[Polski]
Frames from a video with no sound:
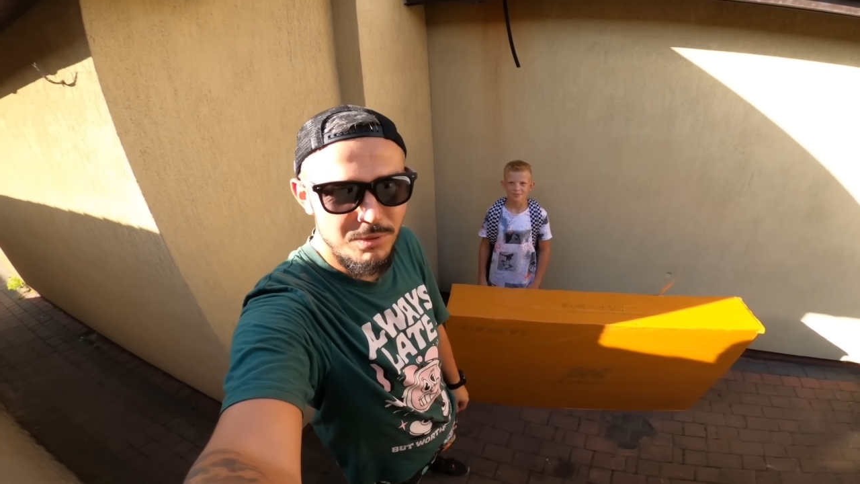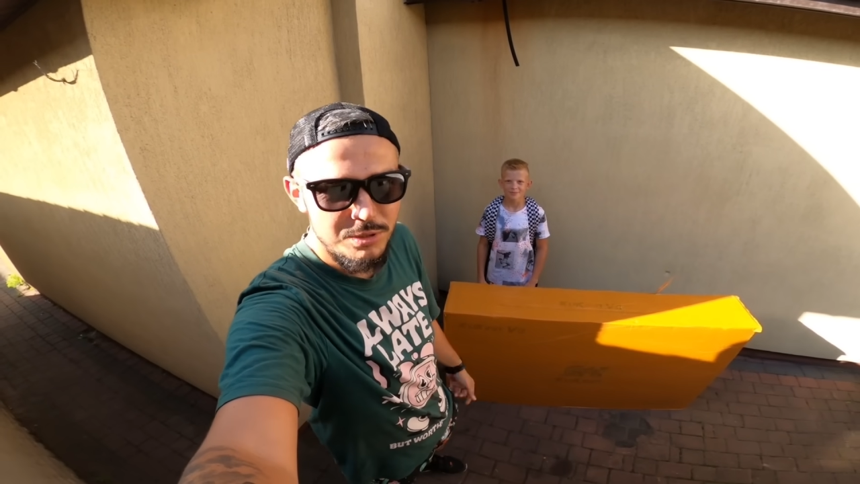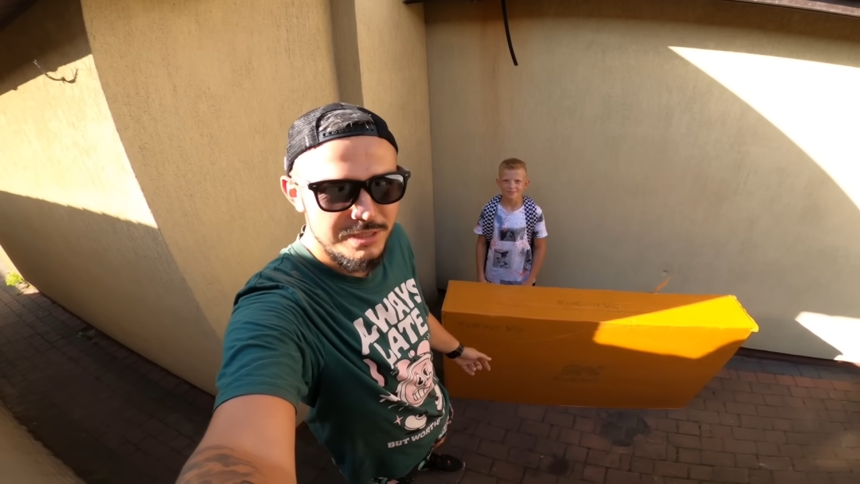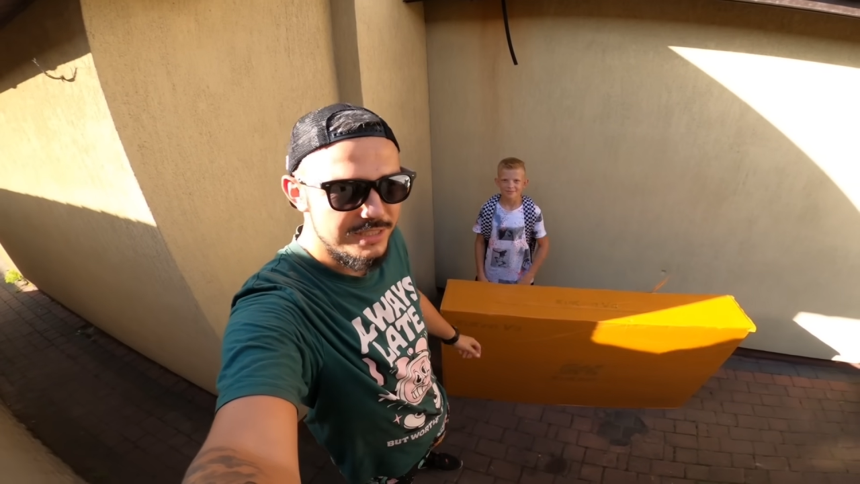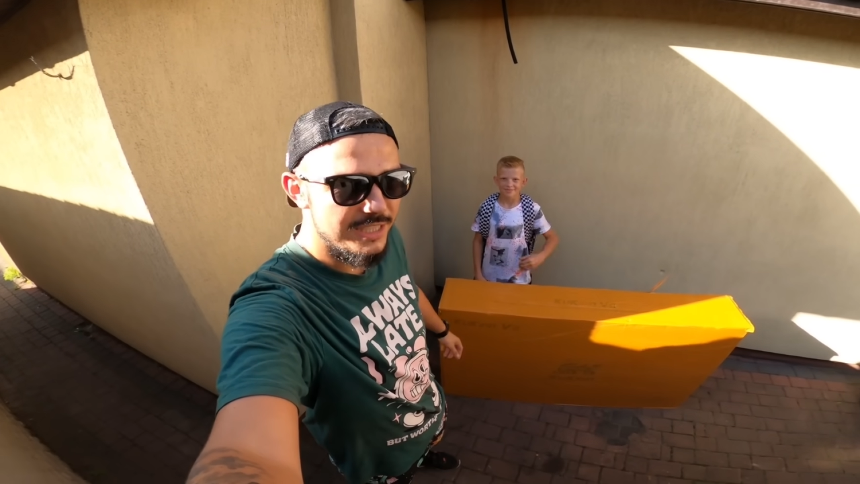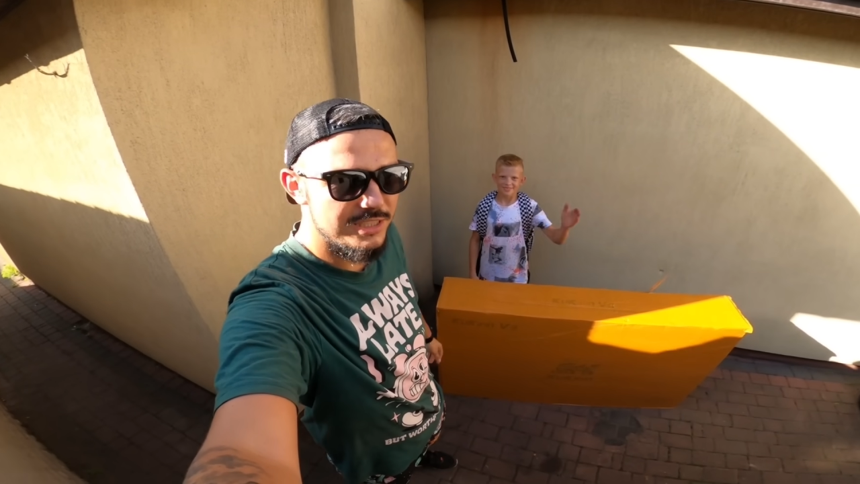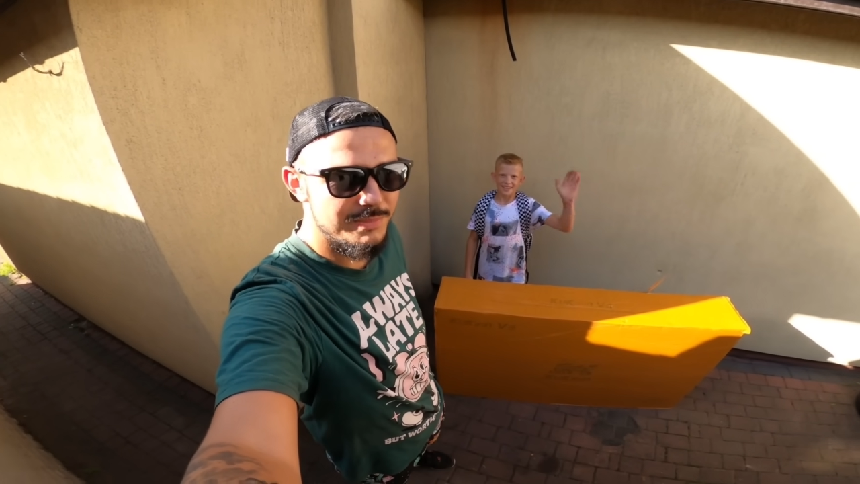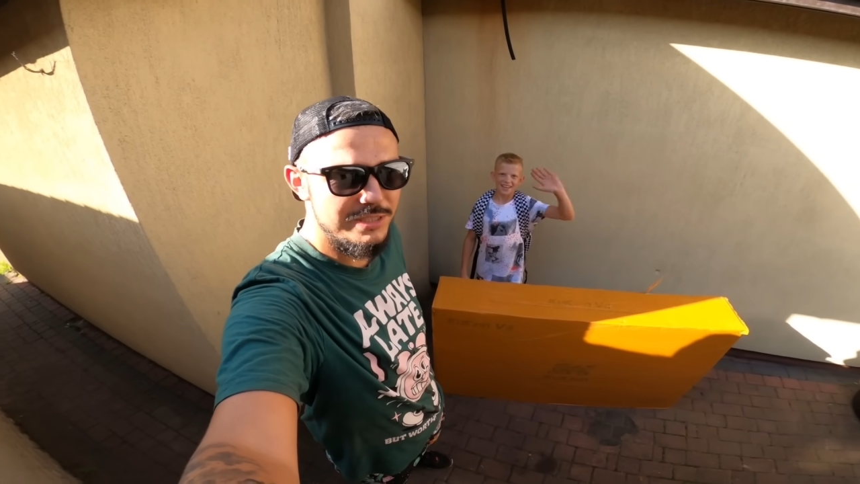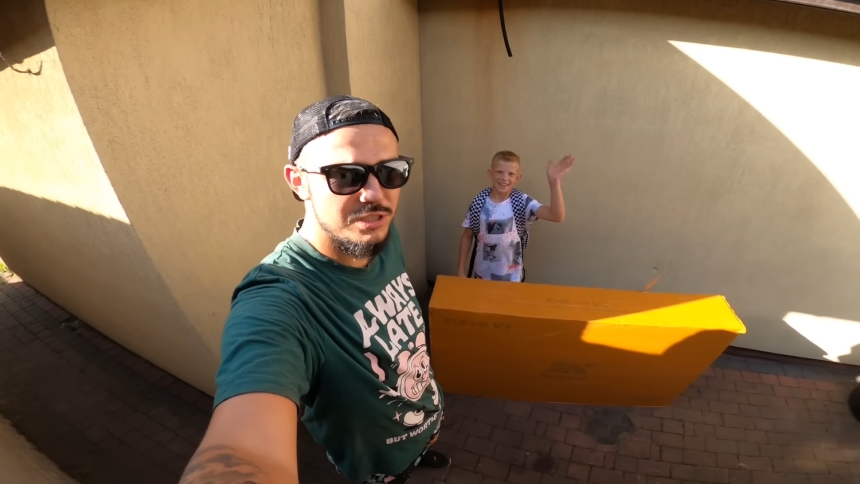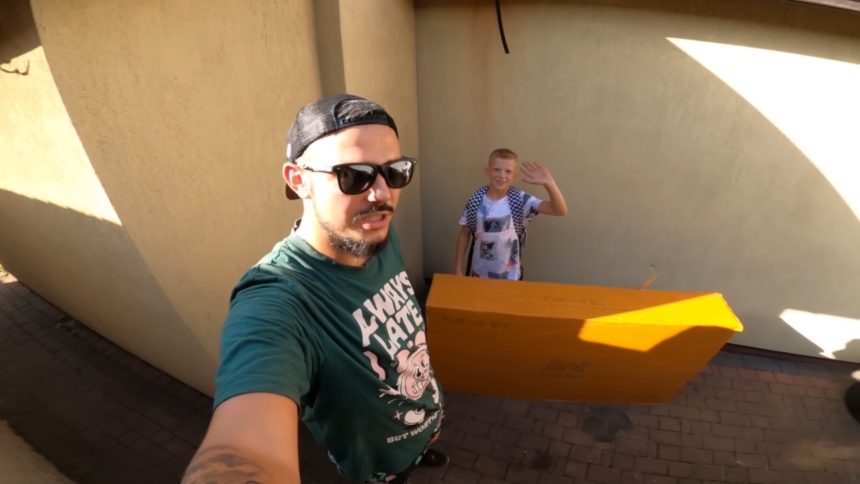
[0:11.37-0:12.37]
unboxing, zaraz
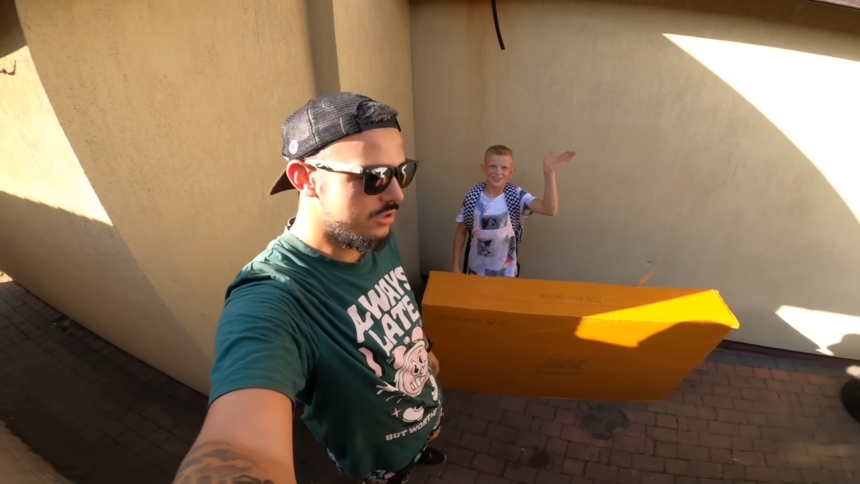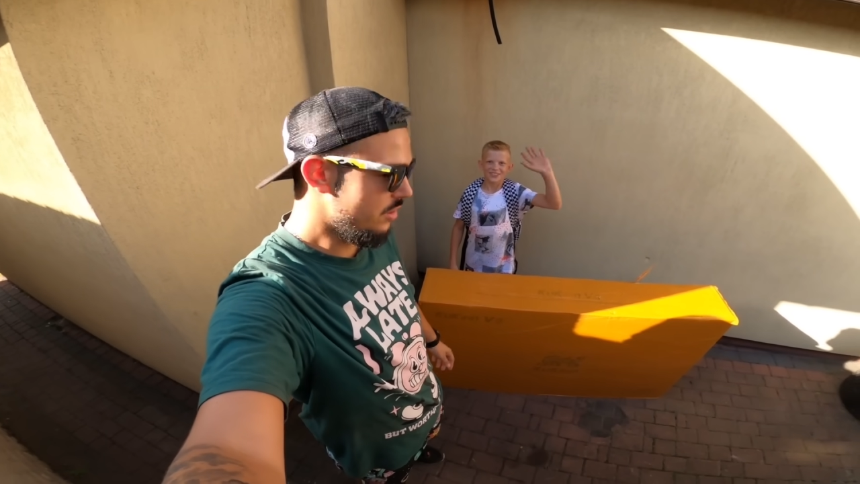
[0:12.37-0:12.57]
zobaczycie